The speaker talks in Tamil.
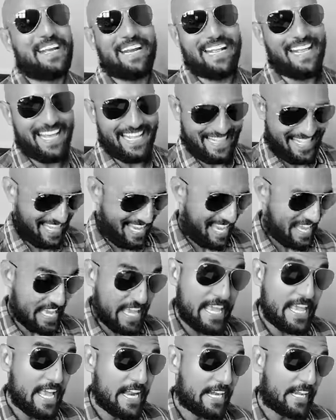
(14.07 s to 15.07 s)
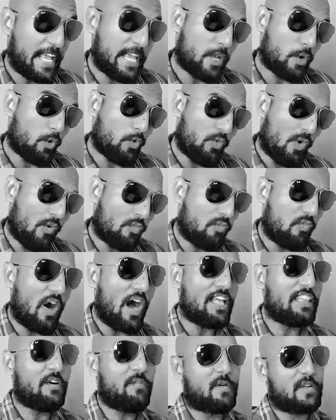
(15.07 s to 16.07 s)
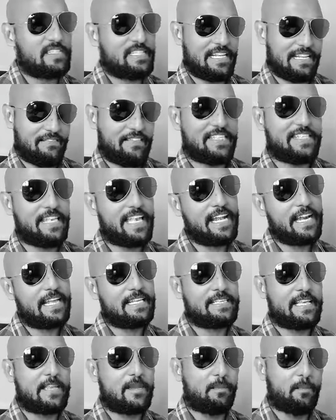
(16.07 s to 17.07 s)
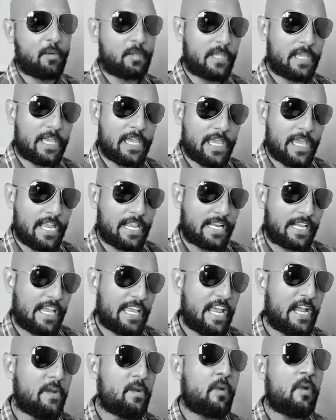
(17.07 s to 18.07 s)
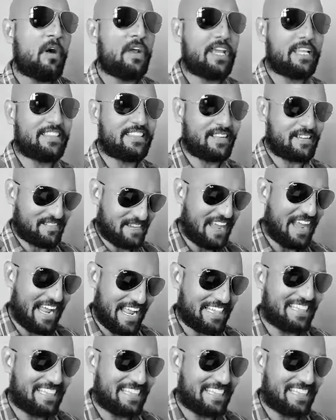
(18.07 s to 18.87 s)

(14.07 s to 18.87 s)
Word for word: இப்படி கிடையாது இயற்கைக்கு ஒவ்வாத ஒரு சில விஷயங்களை செய்யும் போது இயற்கையே நோயை தரும்